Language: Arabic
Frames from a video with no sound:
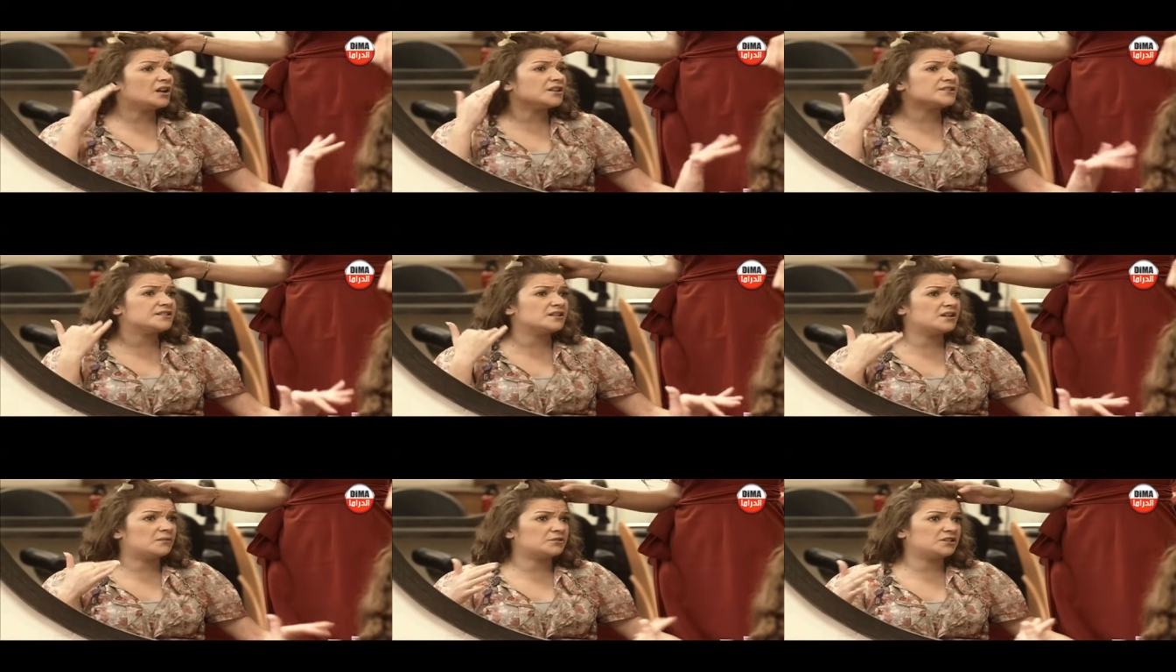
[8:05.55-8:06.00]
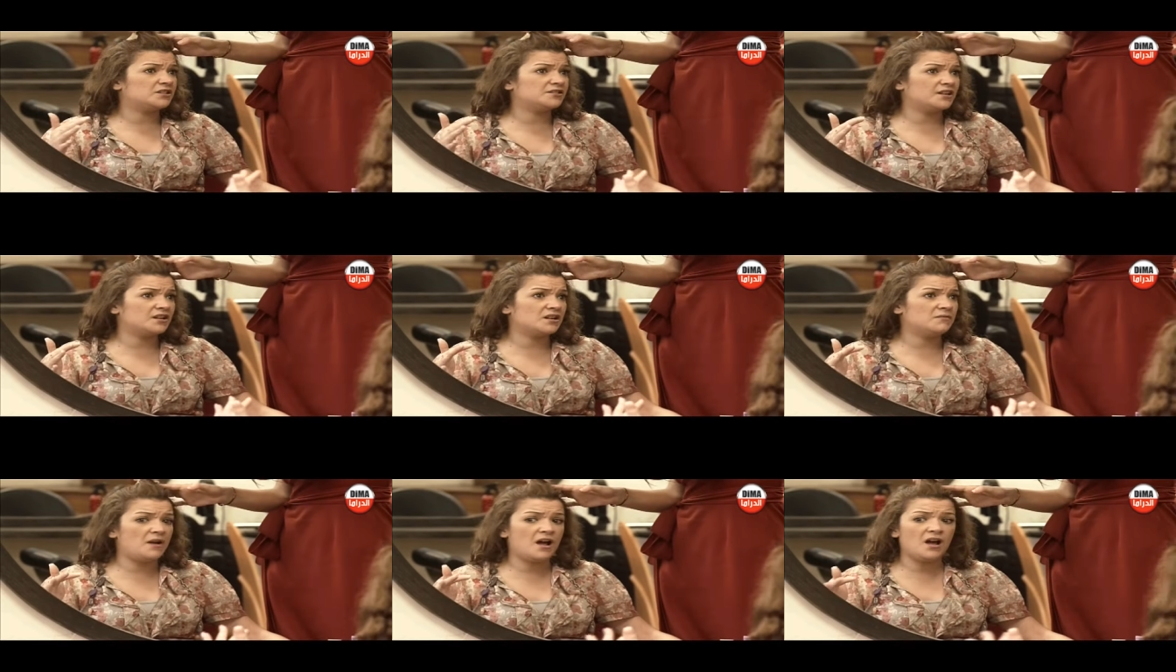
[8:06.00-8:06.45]
نهار خصني نهبط
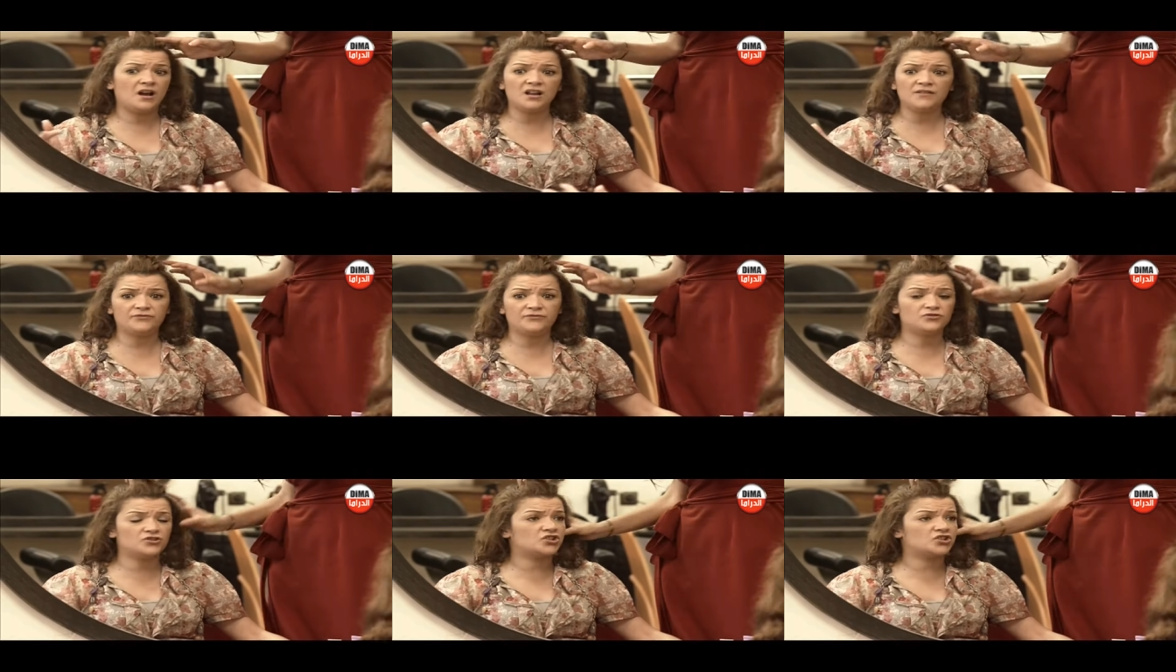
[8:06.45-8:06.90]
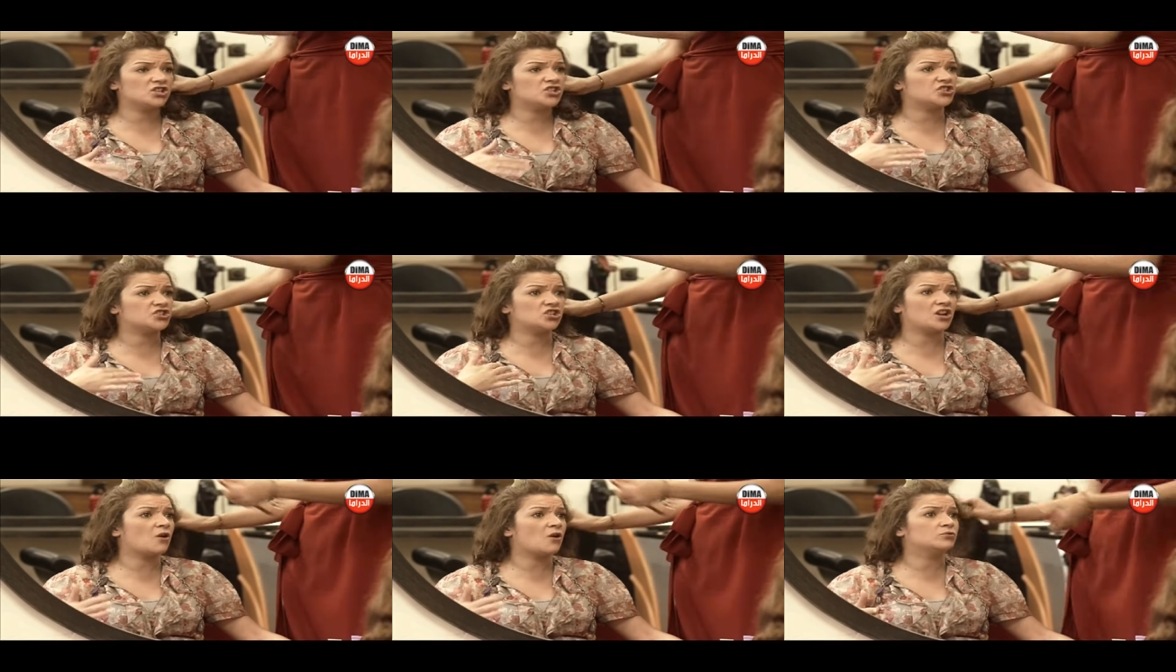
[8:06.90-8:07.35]
لداك المعارف ونشري
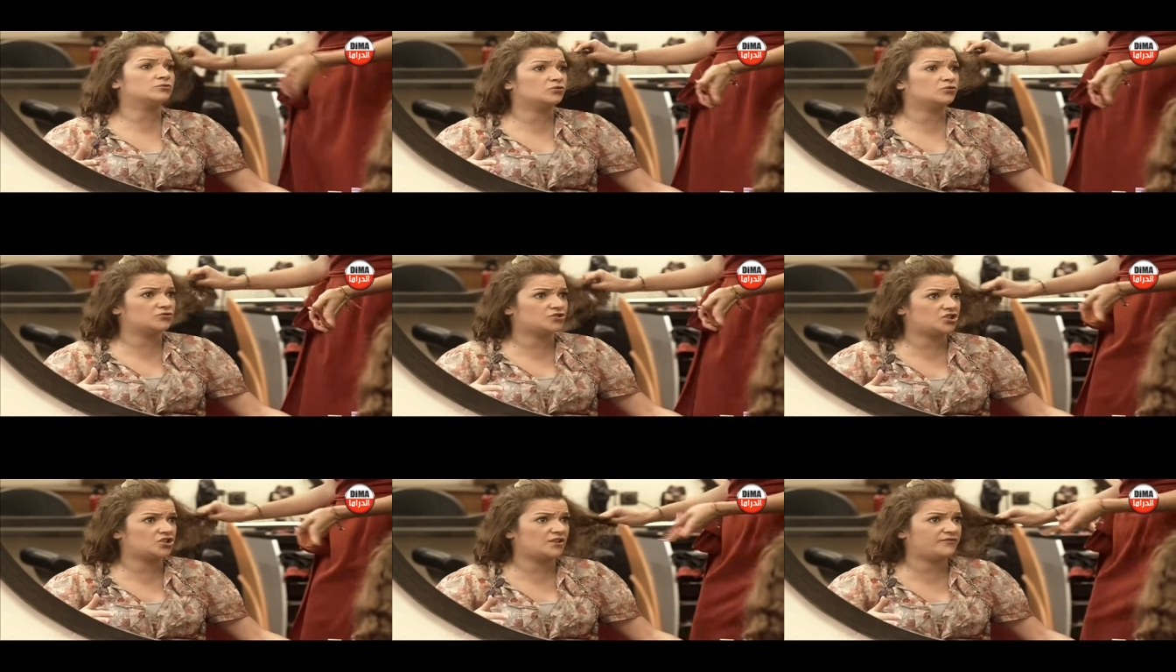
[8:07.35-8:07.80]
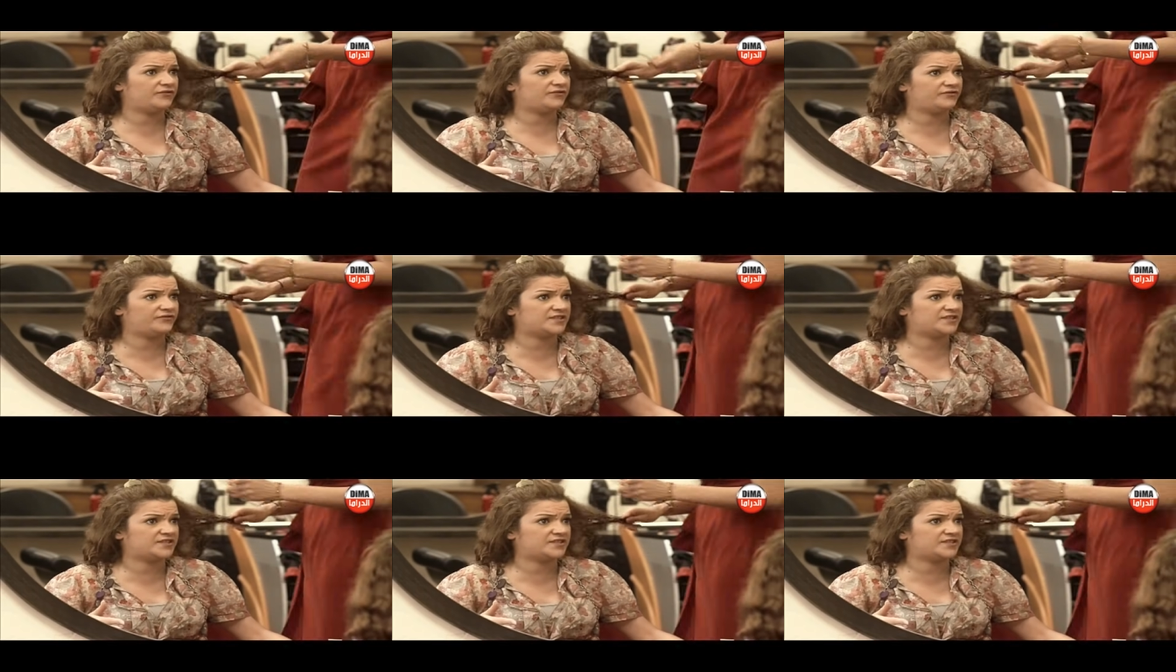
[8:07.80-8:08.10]
الشراوط ونشري